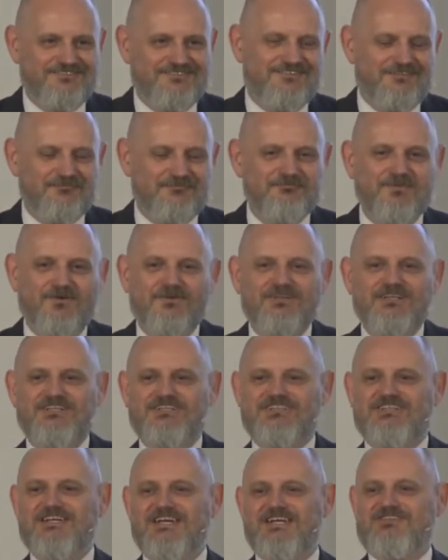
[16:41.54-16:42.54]

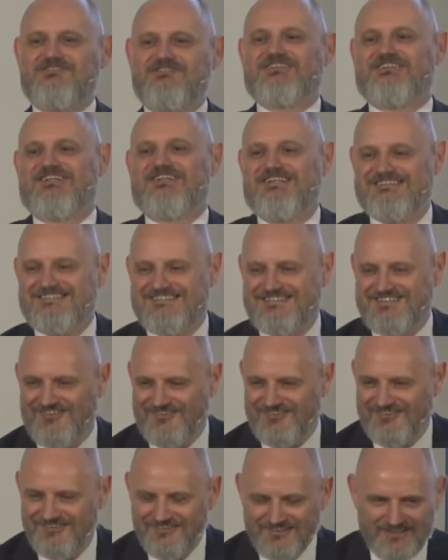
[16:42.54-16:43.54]
Mogliście jeść wszystko.
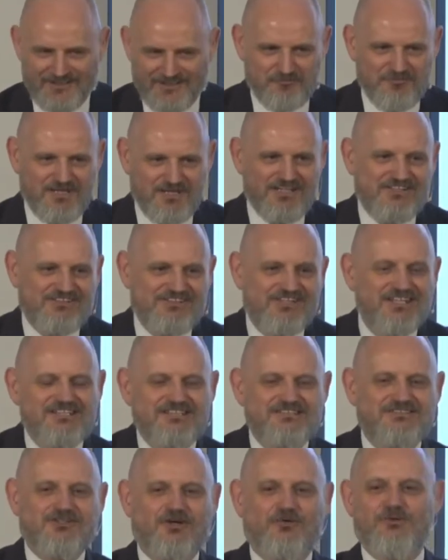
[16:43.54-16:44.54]
Mieliście
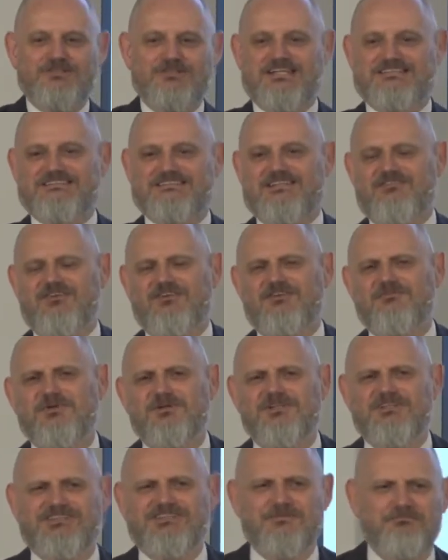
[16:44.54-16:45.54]
stoły zastawione,
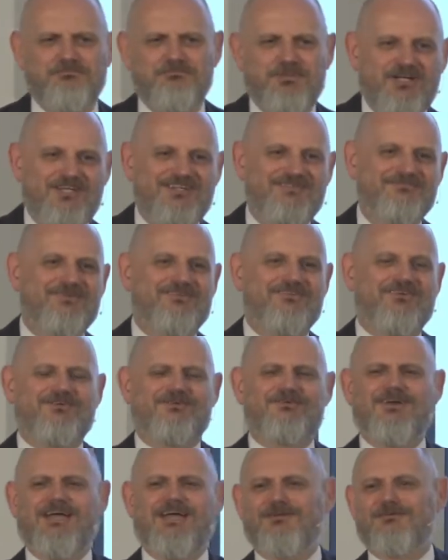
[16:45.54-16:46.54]
mogliście pić,
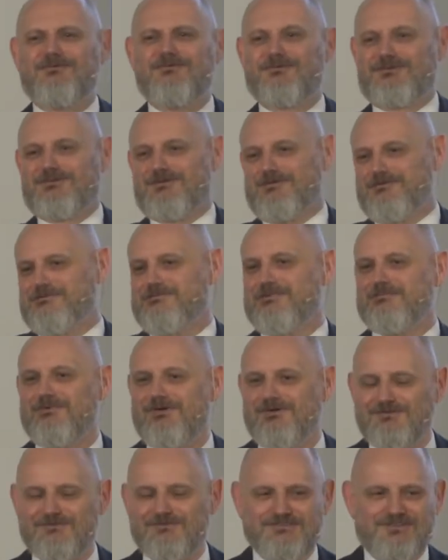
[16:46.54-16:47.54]
hulaj duszą, no po
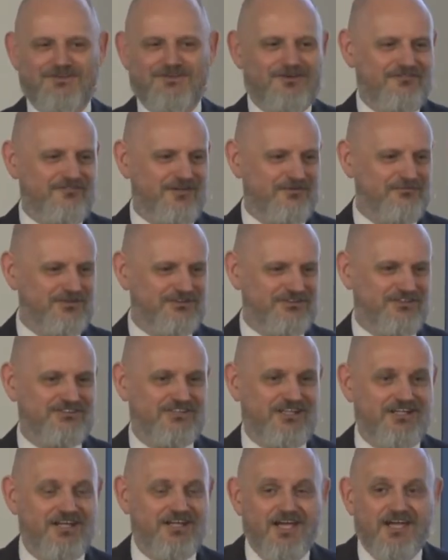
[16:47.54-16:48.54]
prostu cokolwiek byście chcieli.